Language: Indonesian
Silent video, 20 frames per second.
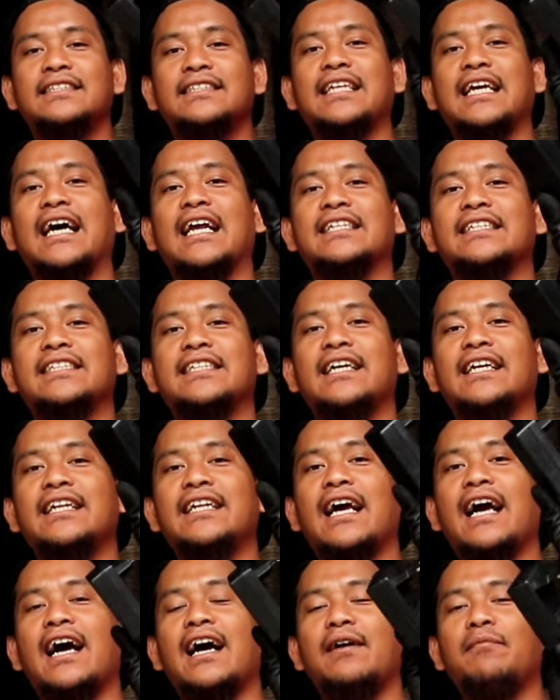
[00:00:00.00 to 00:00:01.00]
charger
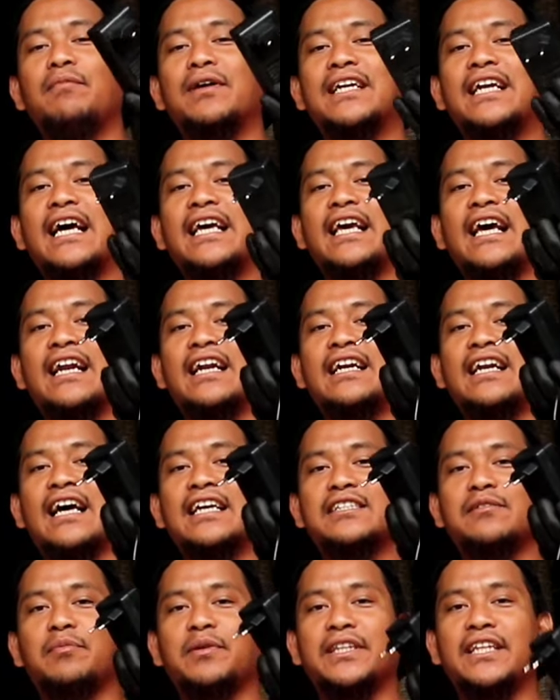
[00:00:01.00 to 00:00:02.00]
yang berdaya
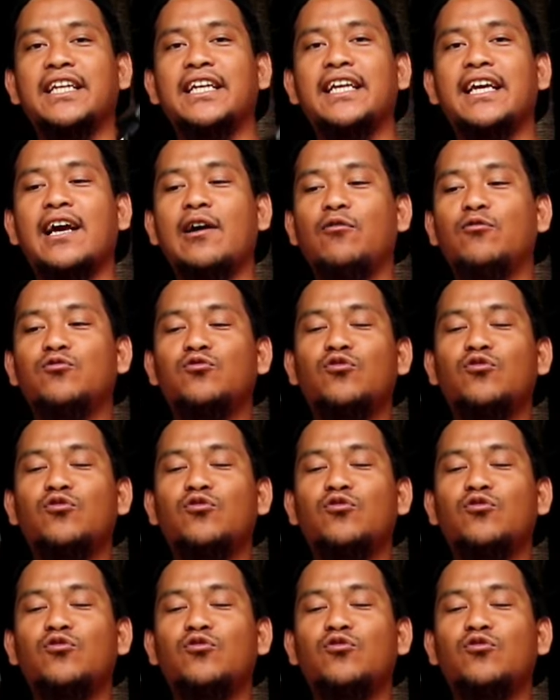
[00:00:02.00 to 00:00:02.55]
rendah seperti ini ya